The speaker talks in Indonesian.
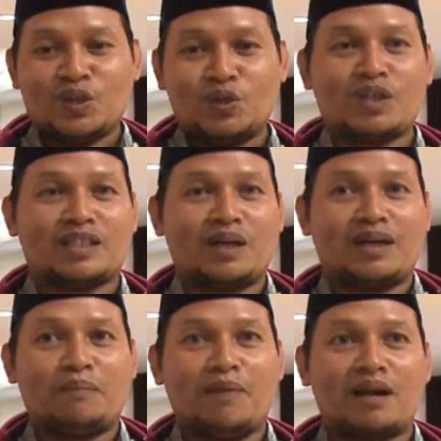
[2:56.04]
yuk
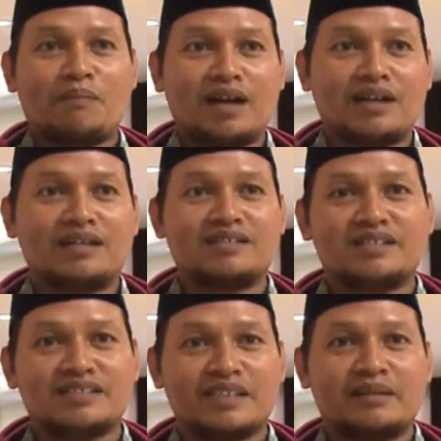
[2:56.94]
kita
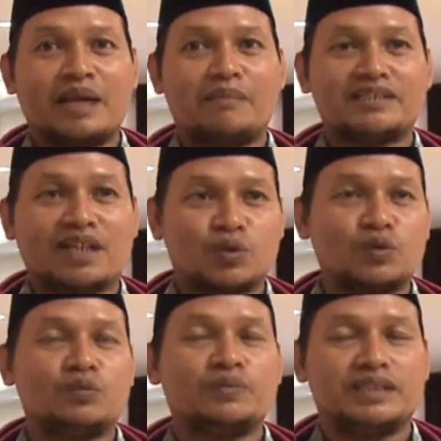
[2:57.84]
bareng-bareng samain
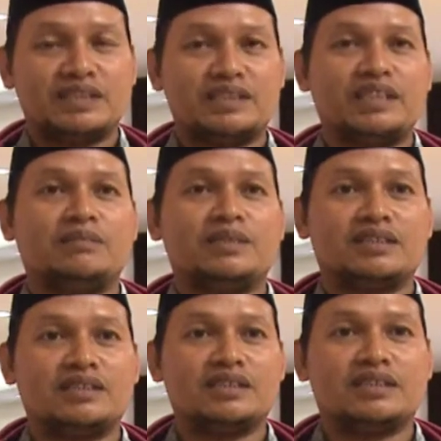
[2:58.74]
satu visi dan
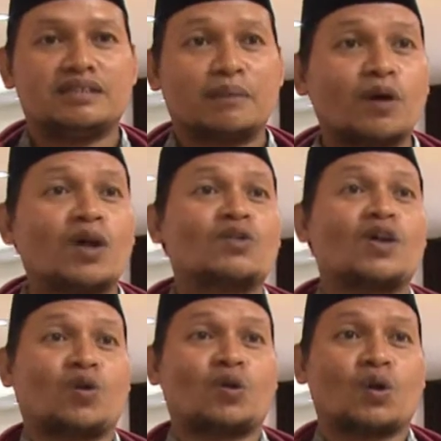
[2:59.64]
misi tapi orang
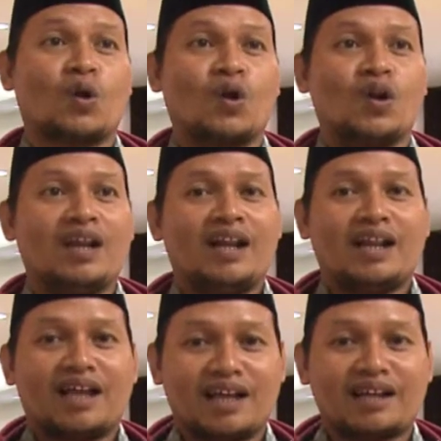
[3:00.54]
tua harus kontrol
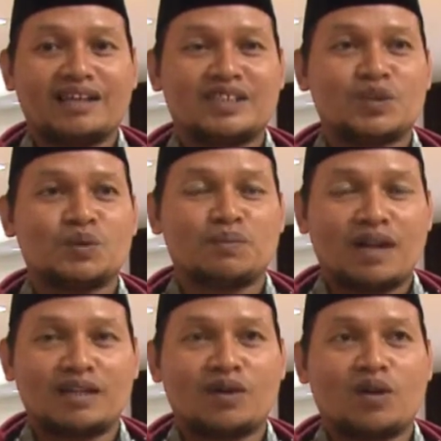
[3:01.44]
karena di situ
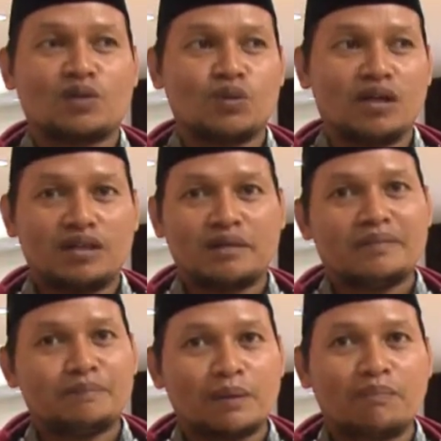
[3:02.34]
perannya orang tua
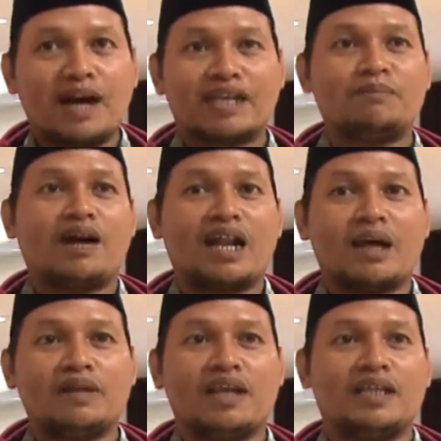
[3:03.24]
berbagi
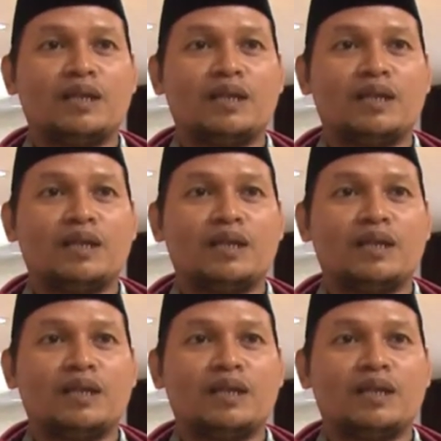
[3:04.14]
pengalaman dan